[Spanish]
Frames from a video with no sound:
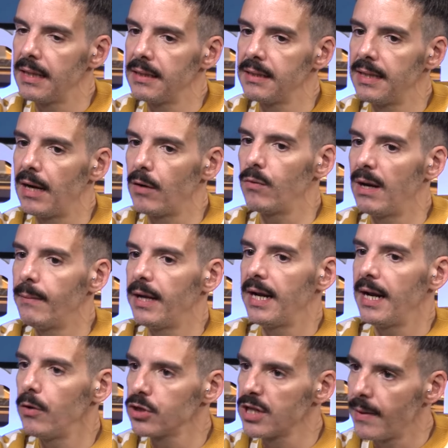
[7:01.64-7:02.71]
de alguna
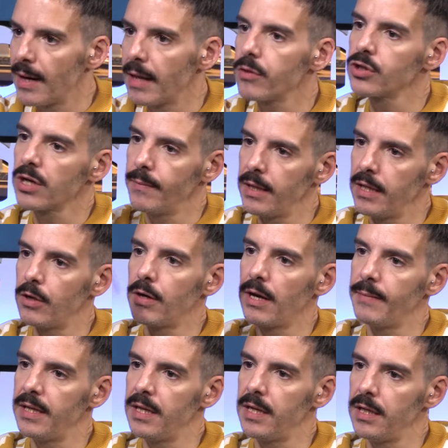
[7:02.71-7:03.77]
manera los abrazos que me dieron
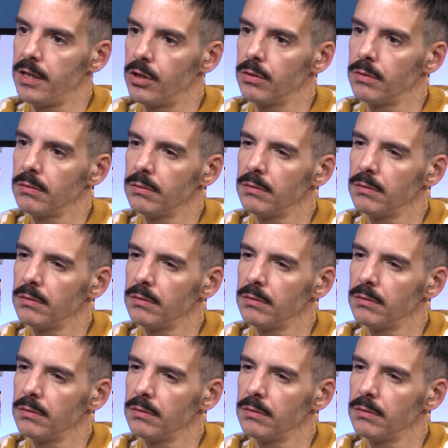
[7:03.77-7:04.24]
a mí de niño.